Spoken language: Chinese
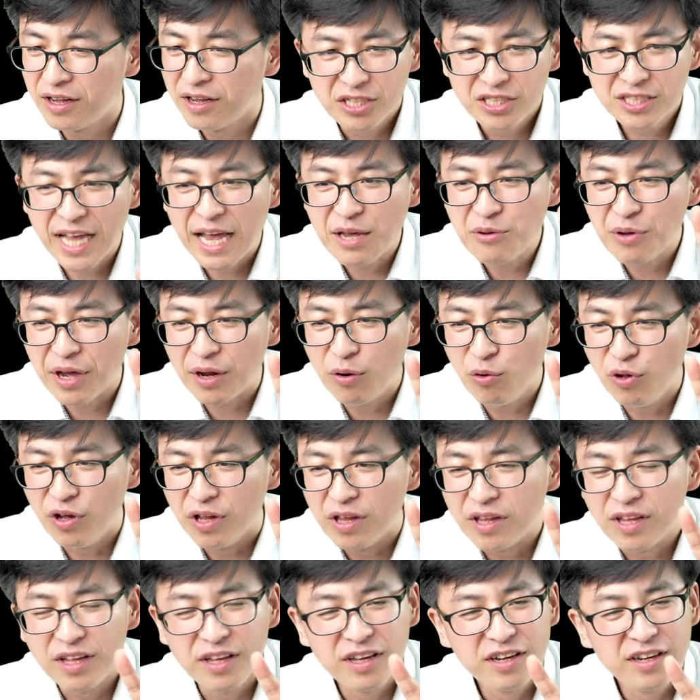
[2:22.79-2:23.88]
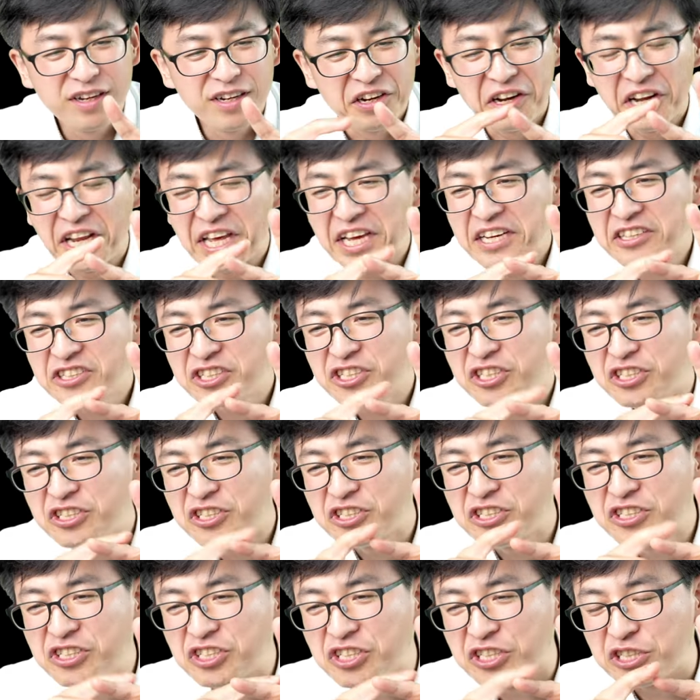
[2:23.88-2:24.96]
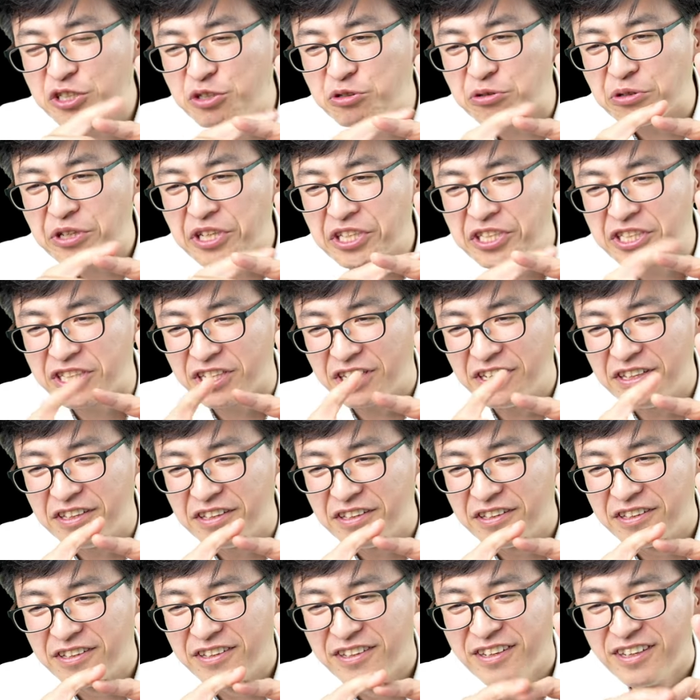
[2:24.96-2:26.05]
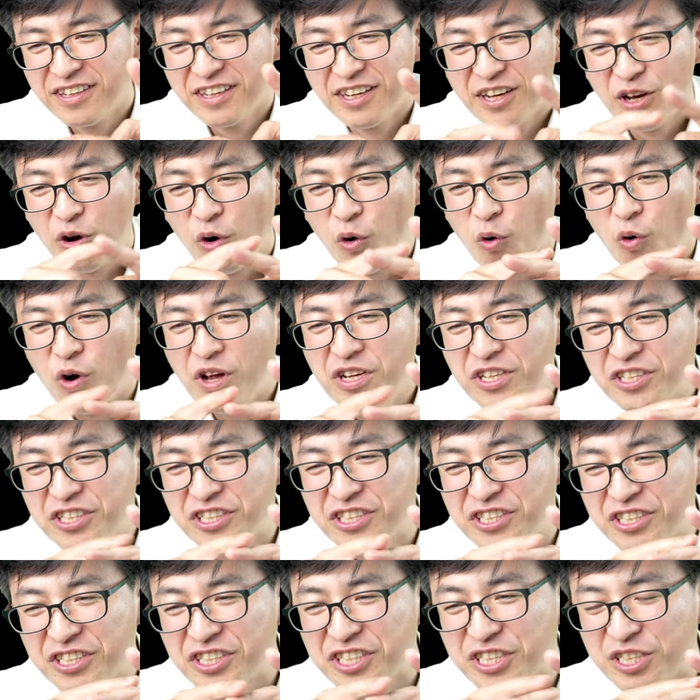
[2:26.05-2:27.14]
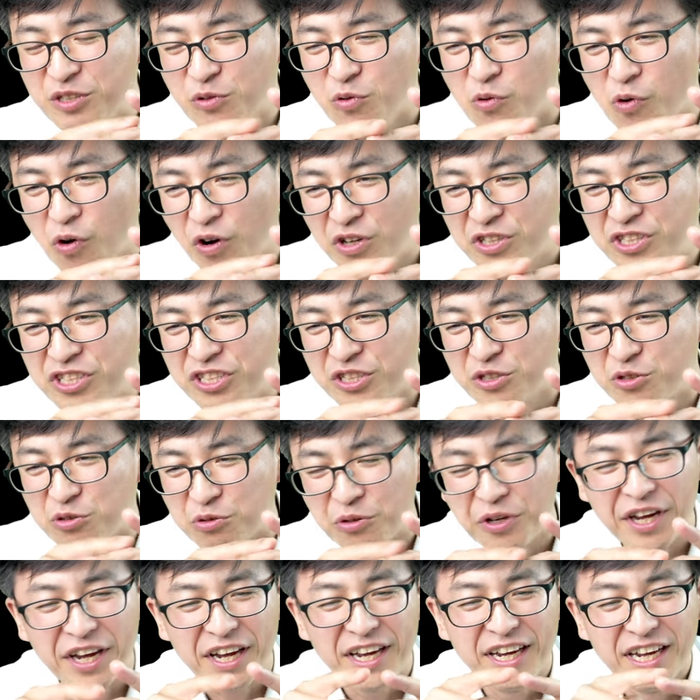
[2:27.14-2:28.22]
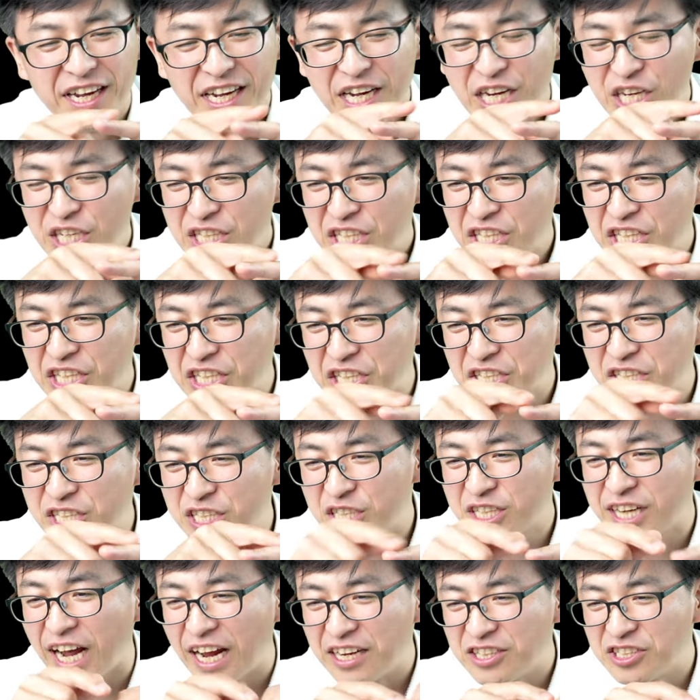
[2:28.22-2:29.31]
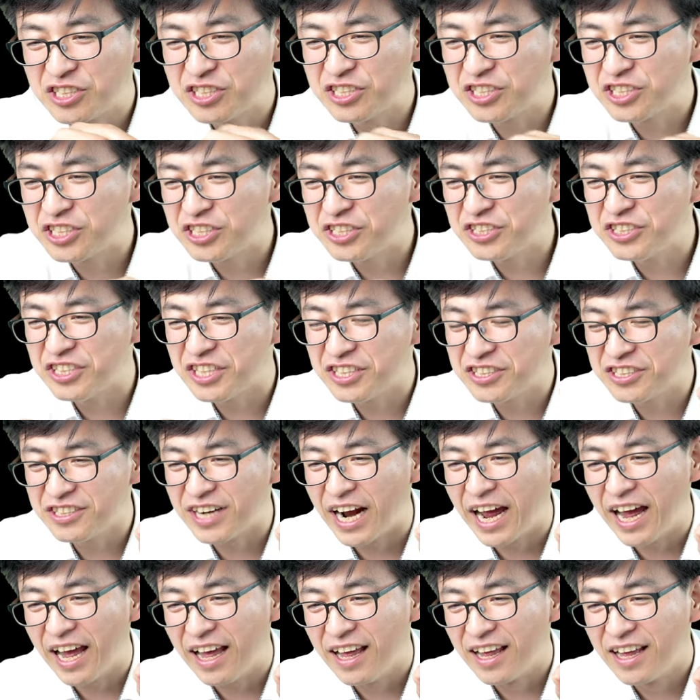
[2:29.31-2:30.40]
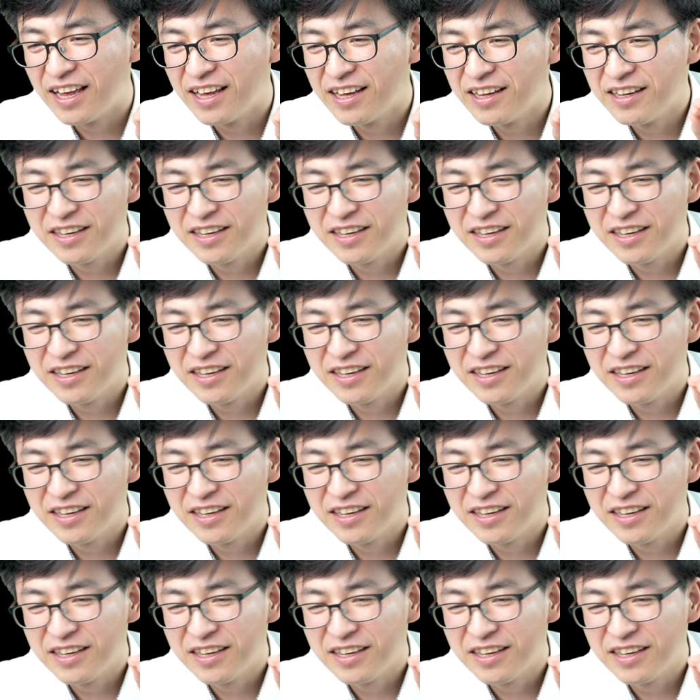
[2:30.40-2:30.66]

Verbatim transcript: 三元论，灵是直觉神，魂是自我自觉，体是感知世界自然，